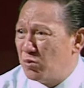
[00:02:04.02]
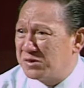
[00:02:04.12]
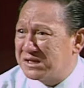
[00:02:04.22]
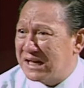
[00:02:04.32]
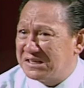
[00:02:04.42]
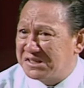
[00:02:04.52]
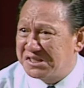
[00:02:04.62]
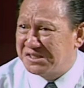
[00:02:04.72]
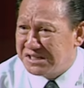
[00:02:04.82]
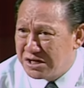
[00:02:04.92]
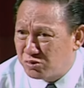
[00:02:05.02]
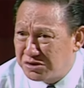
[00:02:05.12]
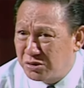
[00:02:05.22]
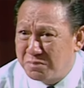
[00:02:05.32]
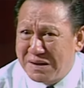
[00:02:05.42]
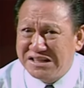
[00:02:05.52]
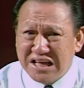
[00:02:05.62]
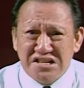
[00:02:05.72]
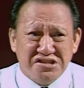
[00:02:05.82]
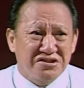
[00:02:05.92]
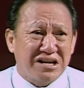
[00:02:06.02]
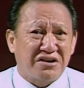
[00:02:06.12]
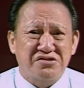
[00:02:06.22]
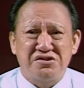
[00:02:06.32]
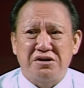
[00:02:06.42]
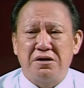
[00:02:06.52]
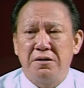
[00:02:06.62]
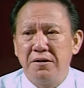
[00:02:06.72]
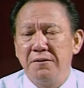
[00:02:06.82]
亚五十三章是指耶稣基督被钉十字架的事情呢？